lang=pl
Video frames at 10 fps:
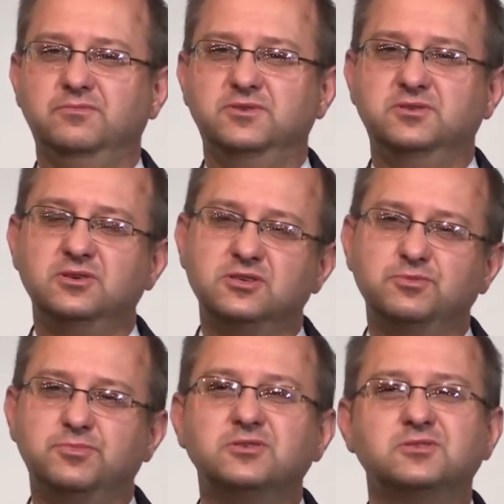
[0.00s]
z dosyć
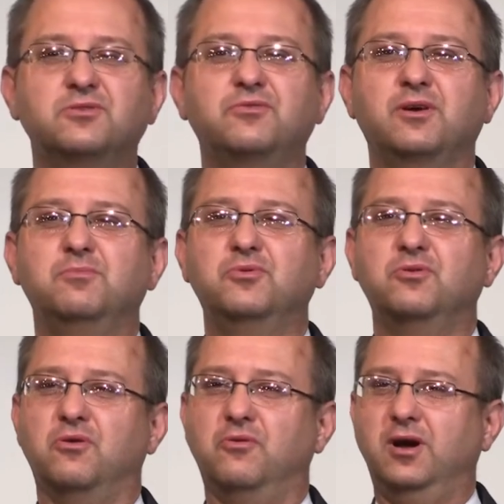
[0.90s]
prostą
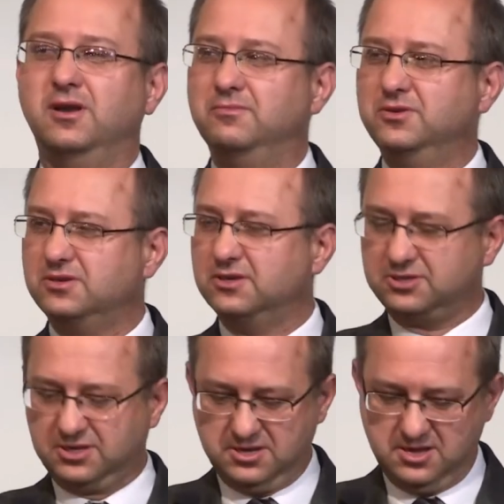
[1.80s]
fabułą, ale myślę,
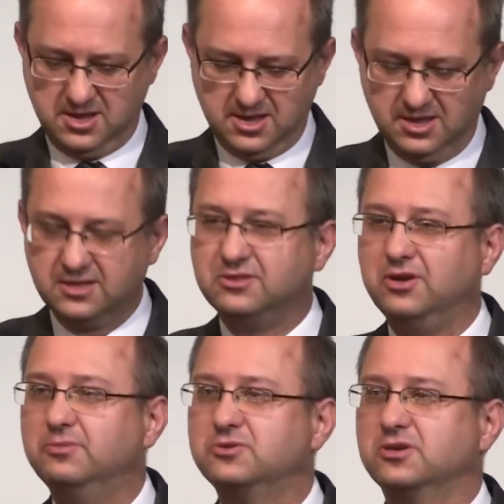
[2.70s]
że
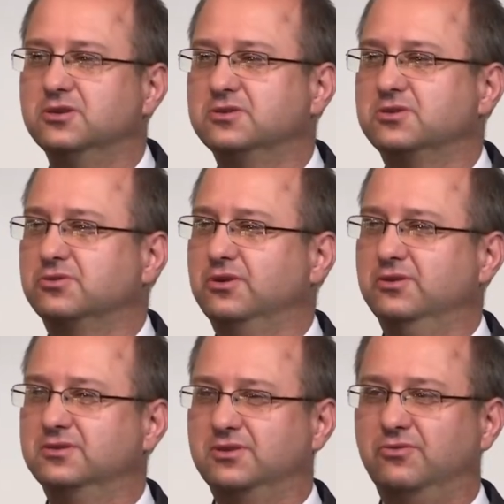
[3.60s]
dobrze
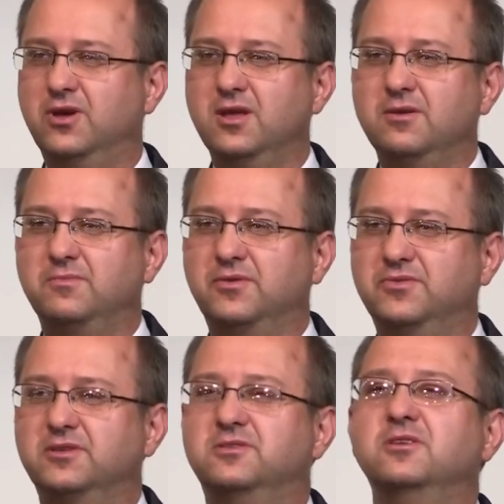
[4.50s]
ilustrującą
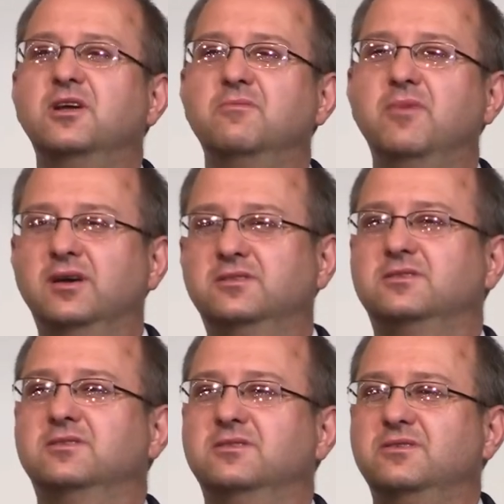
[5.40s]
pewne
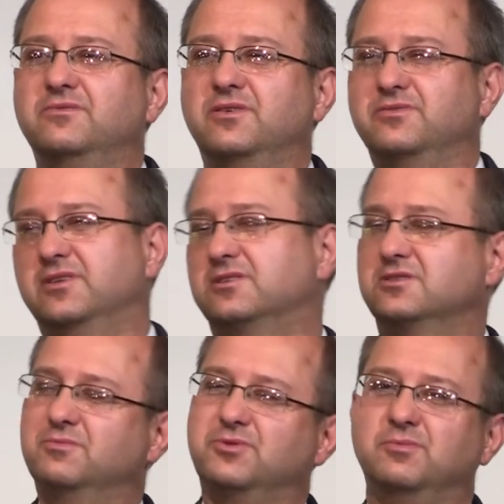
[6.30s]
dylematy i
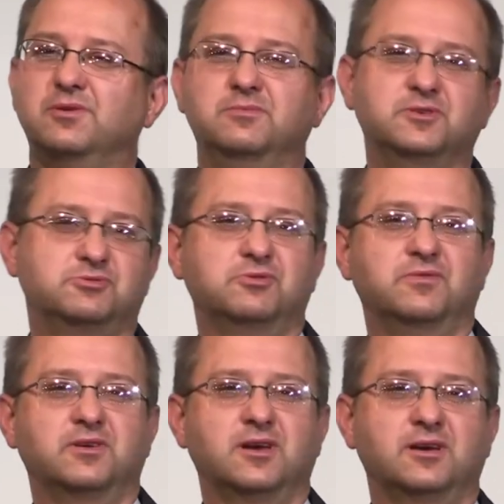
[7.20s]
wewnętrzne problemy
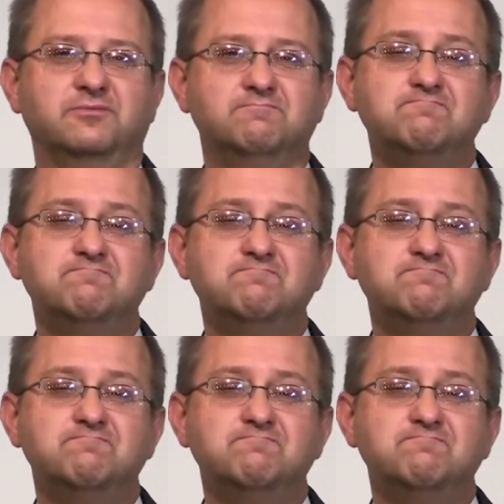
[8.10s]
człowieka.